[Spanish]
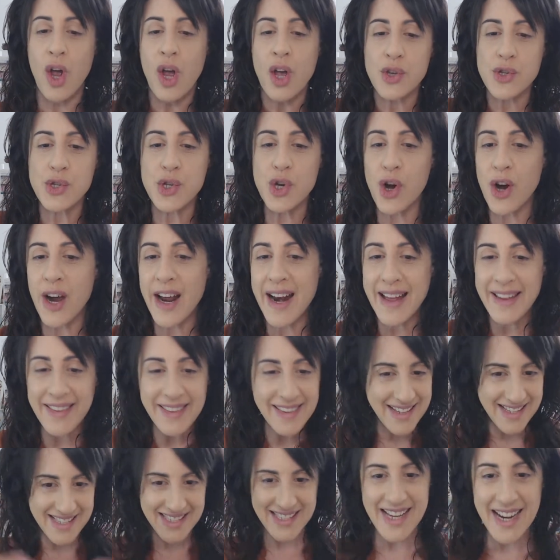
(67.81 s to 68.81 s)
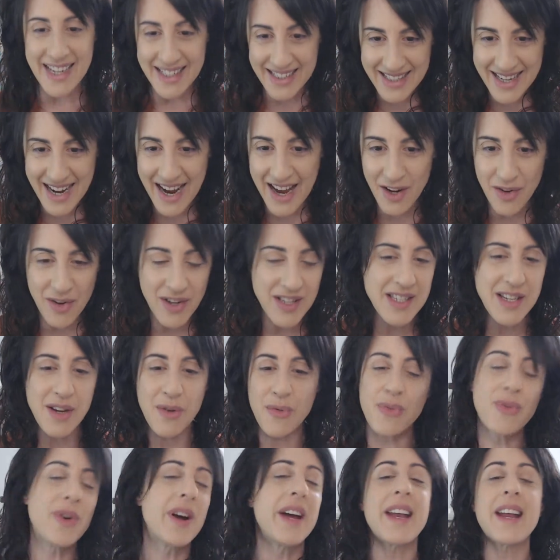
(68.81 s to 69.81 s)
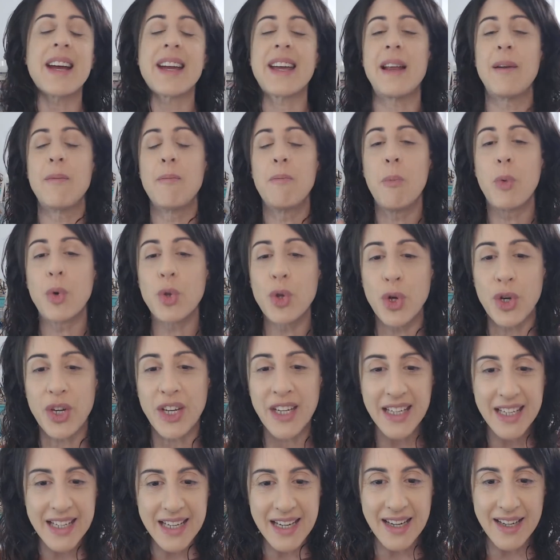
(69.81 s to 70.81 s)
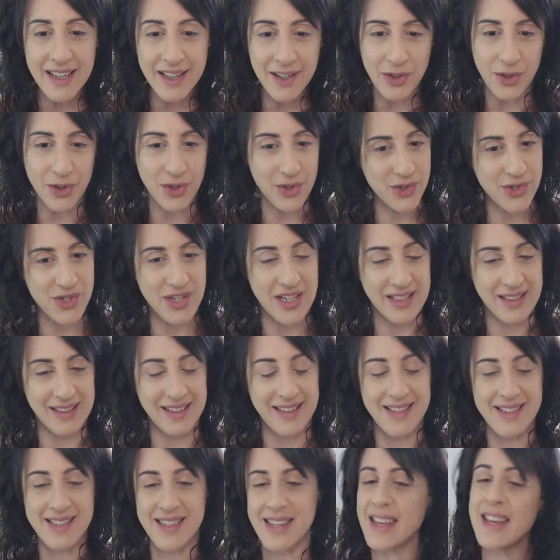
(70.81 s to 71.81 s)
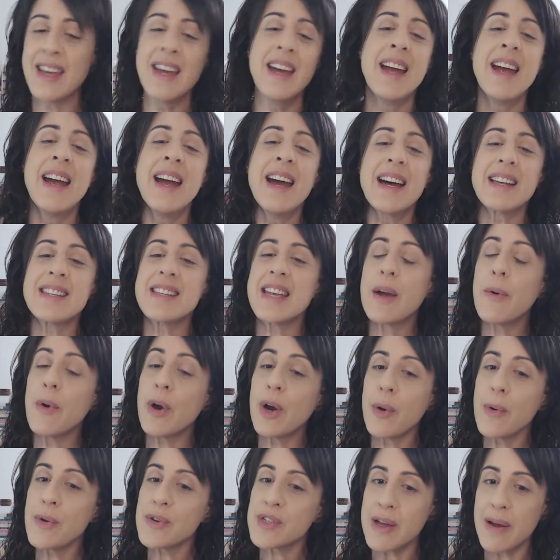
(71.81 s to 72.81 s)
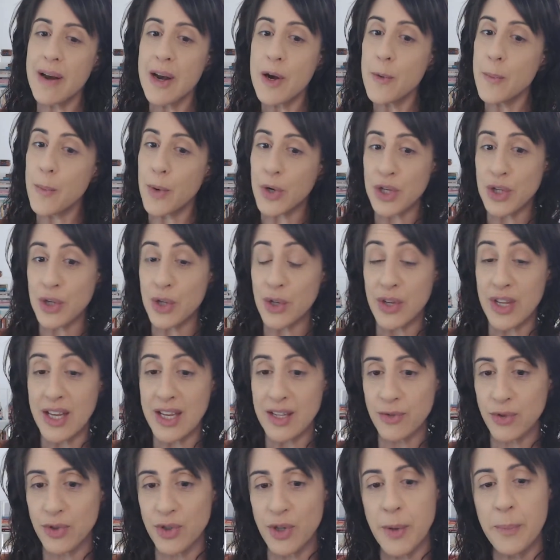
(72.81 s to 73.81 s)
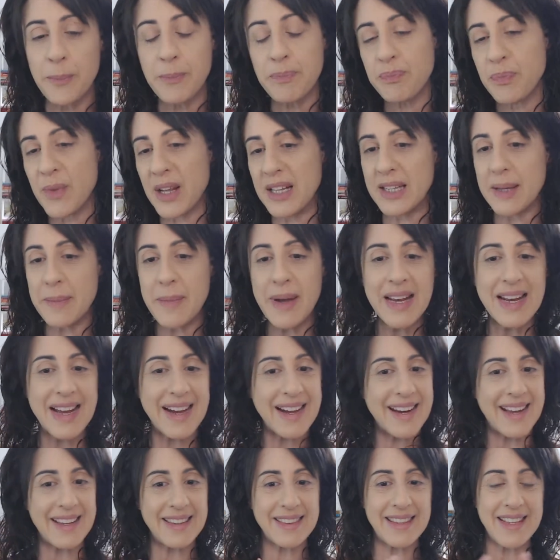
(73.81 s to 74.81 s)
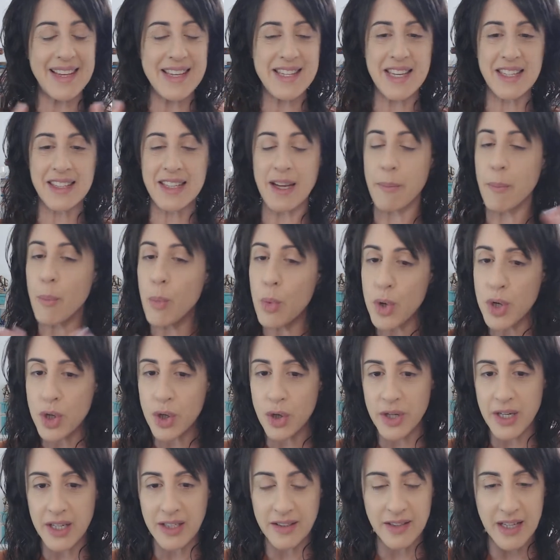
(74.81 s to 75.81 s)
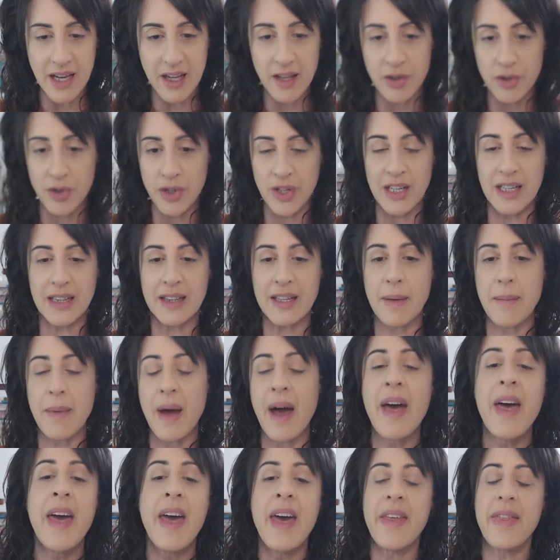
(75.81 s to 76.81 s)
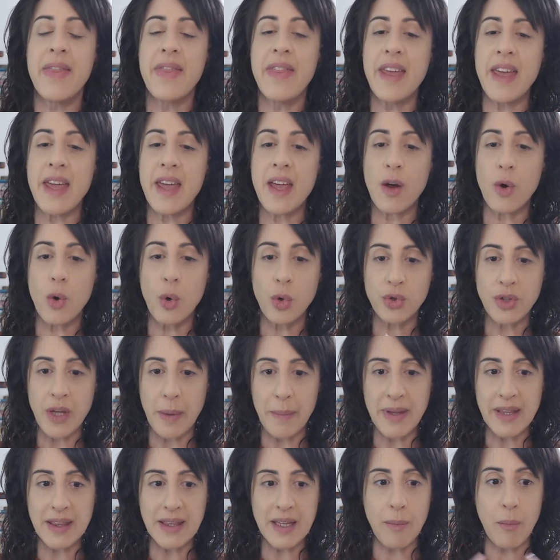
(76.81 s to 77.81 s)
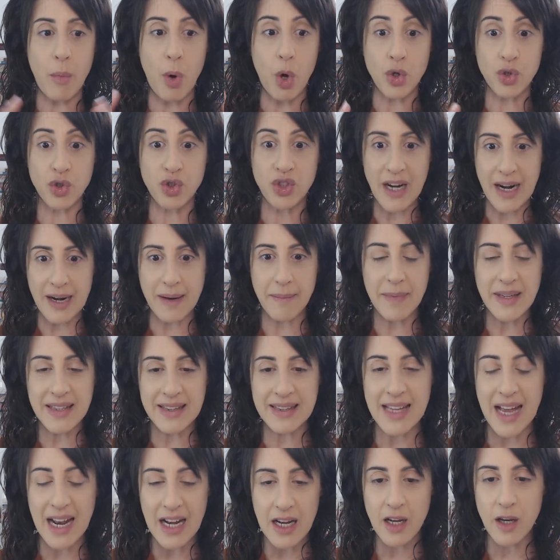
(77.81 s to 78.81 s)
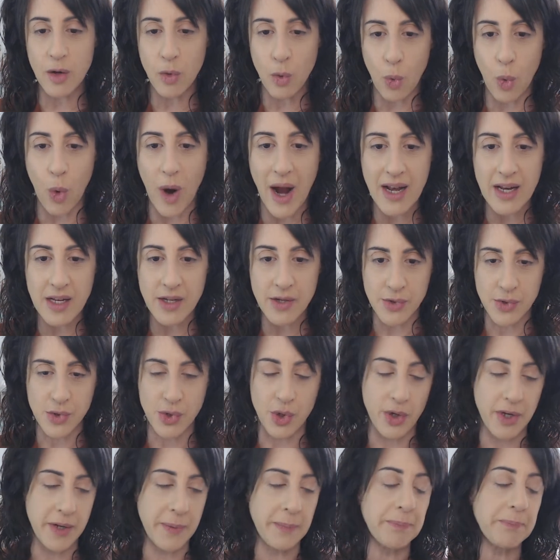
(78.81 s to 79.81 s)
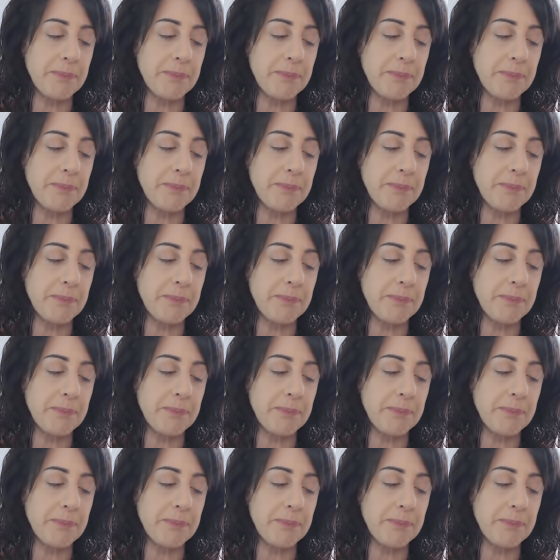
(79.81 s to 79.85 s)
Sos grande, sacalo hacia afuera que el mundo quiere conocerte, ¿sí? Así que bueno, vamos a hablar un poquito de esto. El tema de la grandeza está muy conectado con el tema de justamente mostrarme tal cual soy.